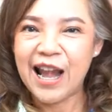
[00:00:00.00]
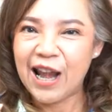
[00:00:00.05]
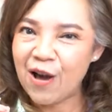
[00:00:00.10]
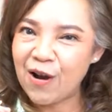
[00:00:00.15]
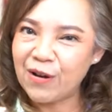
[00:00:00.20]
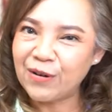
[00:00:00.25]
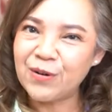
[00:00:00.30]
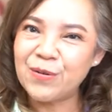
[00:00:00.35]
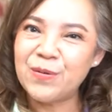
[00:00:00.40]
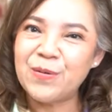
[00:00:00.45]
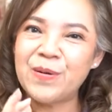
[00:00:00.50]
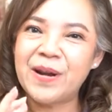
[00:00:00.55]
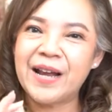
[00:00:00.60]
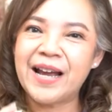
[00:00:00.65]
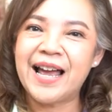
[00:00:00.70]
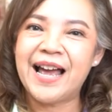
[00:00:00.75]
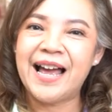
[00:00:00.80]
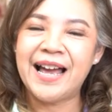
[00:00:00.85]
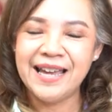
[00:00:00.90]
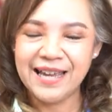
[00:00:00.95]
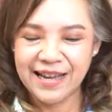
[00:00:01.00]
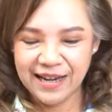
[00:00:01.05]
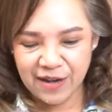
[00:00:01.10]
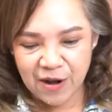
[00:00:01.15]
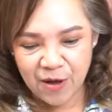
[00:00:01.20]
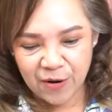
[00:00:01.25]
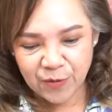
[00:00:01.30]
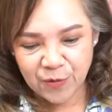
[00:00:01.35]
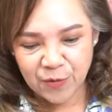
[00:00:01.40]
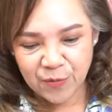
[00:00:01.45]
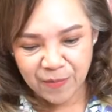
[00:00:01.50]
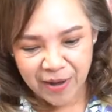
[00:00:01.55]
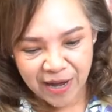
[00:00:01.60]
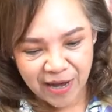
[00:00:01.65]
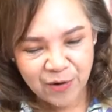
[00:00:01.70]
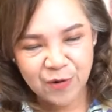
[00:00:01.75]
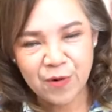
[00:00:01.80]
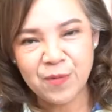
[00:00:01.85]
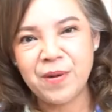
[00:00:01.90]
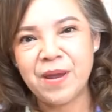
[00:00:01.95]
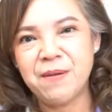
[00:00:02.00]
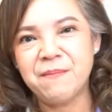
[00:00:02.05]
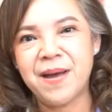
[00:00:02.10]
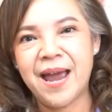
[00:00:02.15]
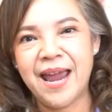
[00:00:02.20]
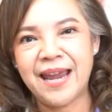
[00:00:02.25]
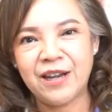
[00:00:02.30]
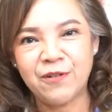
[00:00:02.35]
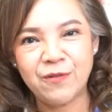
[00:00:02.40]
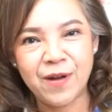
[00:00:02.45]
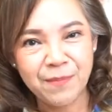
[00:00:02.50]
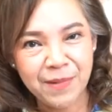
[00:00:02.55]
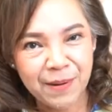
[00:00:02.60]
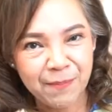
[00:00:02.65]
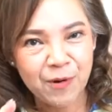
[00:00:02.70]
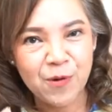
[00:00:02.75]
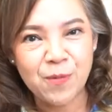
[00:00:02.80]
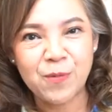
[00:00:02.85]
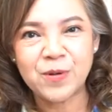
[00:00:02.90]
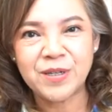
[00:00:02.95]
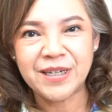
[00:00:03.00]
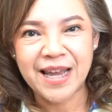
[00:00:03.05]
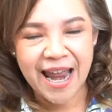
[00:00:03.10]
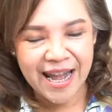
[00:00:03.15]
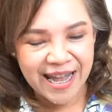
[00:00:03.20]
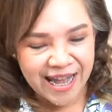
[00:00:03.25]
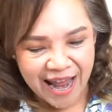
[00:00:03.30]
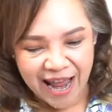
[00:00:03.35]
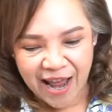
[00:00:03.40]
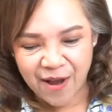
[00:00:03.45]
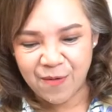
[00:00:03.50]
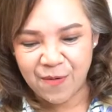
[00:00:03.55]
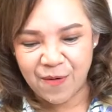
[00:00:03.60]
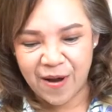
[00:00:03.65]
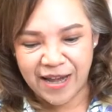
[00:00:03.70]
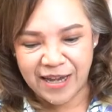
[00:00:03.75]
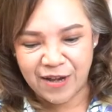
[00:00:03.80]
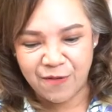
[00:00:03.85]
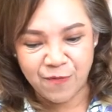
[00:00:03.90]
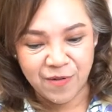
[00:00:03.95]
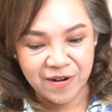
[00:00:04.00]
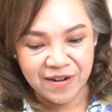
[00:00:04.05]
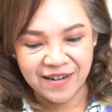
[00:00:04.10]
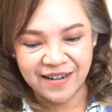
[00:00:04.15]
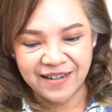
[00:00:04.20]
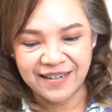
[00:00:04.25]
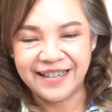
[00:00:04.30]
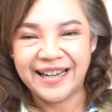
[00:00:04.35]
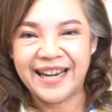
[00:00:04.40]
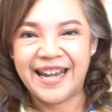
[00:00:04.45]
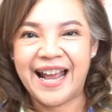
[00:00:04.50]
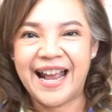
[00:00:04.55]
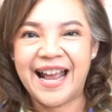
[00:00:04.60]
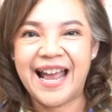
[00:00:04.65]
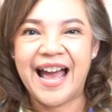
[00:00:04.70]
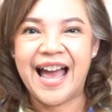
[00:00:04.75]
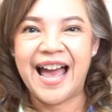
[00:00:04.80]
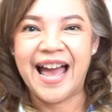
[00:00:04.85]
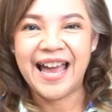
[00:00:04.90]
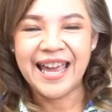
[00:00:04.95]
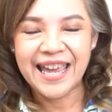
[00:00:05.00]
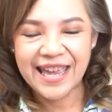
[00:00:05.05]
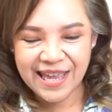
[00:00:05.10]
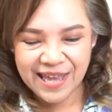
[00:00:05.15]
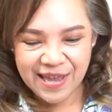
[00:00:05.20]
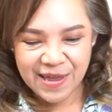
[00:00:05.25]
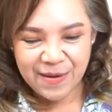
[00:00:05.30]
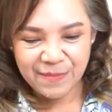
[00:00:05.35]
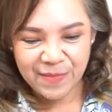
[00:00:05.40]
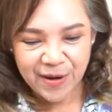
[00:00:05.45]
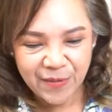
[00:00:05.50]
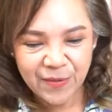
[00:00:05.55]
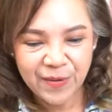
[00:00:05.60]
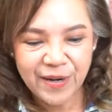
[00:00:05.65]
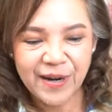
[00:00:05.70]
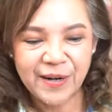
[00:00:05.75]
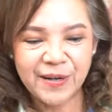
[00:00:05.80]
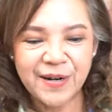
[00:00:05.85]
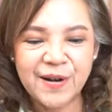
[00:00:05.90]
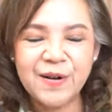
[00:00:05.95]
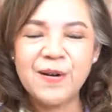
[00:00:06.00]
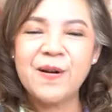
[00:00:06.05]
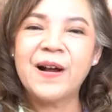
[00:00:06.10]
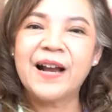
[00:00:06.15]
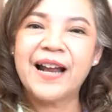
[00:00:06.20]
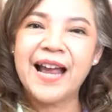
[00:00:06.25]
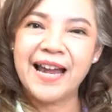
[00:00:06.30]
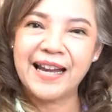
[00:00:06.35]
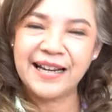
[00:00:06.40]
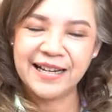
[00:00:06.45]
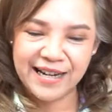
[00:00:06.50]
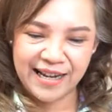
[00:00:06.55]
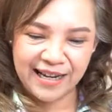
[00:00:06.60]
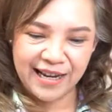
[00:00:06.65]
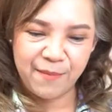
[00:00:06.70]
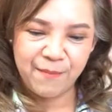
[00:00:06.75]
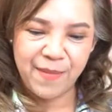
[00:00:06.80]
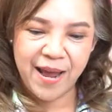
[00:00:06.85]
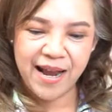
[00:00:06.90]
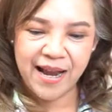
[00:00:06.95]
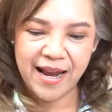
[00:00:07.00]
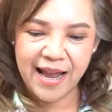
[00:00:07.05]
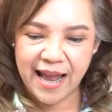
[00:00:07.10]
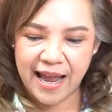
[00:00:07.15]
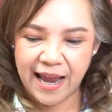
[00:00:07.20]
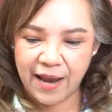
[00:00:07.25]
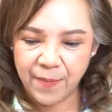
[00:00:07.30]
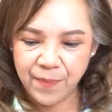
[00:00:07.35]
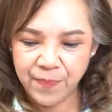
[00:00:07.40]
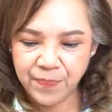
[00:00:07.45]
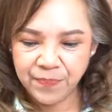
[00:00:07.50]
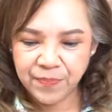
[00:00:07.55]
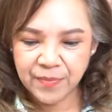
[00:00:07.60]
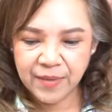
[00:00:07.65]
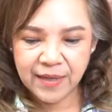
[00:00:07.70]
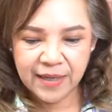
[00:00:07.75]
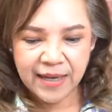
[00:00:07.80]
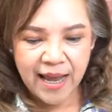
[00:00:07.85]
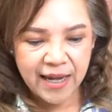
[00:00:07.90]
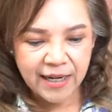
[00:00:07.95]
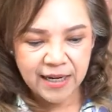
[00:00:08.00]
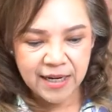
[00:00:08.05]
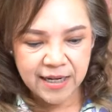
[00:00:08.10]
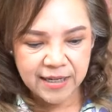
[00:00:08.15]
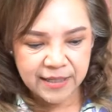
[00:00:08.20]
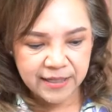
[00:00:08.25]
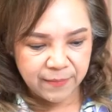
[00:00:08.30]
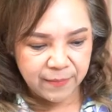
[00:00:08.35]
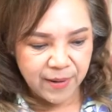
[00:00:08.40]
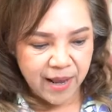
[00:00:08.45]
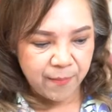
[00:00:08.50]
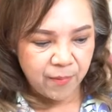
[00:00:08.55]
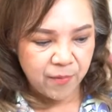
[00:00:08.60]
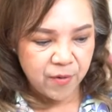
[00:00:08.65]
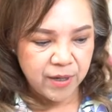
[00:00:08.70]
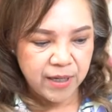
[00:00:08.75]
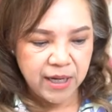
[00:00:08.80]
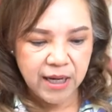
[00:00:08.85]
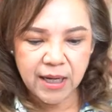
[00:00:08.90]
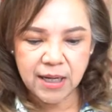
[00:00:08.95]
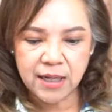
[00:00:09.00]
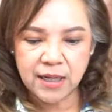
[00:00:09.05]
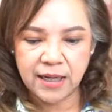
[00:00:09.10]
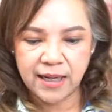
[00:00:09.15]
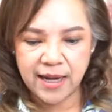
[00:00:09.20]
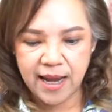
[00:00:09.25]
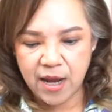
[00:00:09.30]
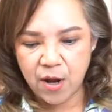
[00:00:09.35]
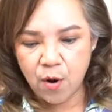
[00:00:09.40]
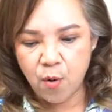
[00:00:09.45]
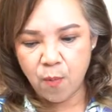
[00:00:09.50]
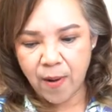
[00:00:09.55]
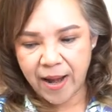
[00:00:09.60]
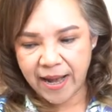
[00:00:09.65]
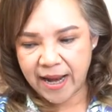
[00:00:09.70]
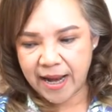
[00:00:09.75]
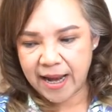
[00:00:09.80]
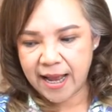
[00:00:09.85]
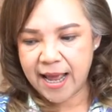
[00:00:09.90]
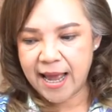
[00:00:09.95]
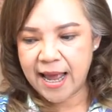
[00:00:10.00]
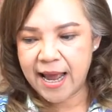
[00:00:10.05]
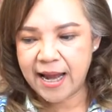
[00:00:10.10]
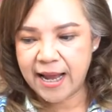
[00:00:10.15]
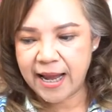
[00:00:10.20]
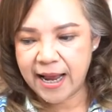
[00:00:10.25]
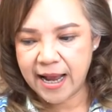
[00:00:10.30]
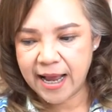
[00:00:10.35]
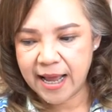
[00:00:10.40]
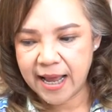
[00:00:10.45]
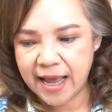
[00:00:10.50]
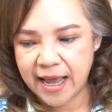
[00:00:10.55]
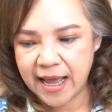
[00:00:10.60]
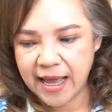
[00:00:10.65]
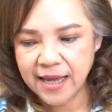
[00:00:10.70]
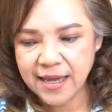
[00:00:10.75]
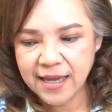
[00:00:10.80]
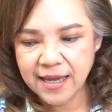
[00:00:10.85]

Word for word: ลองดูนะคะลองดูเมนูใหม่ๆหรือว่ามีโปรโมชั่นนะโอ้อันนี้เวิร์กเลยนะคะมาดูในเรื่องของการเงินกันบ้างค่ะการเงินสำหรับคนที่เกิดในวันอังคารนะคะ